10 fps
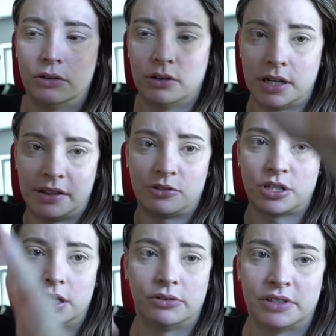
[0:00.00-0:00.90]
online zu
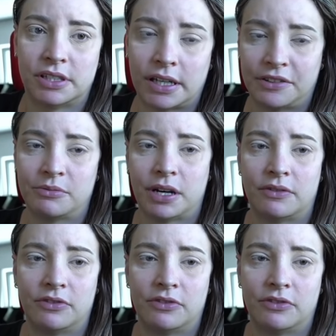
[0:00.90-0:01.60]
stellen, uns Gedanken zu machen,